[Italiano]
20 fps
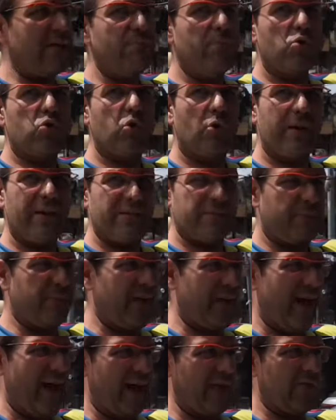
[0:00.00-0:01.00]
il motore
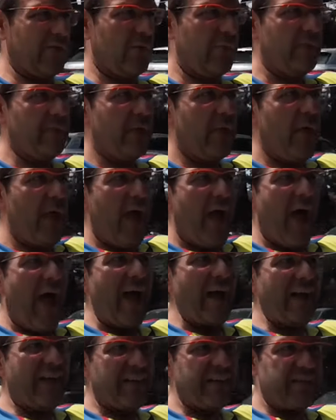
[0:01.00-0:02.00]
aspirato,
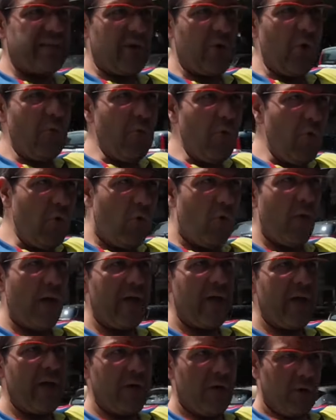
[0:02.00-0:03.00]
anche se
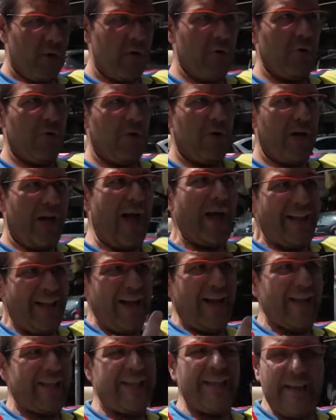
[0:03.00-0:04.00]
comunque agli
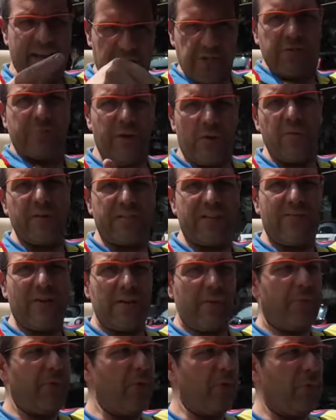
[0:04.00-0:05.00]
alti regimi questa va
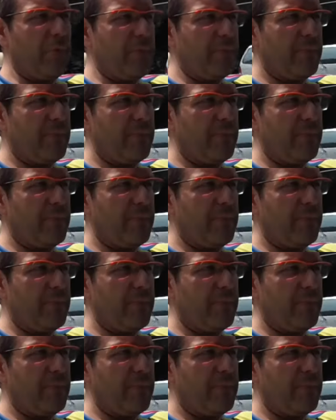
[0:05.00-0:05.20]
di più.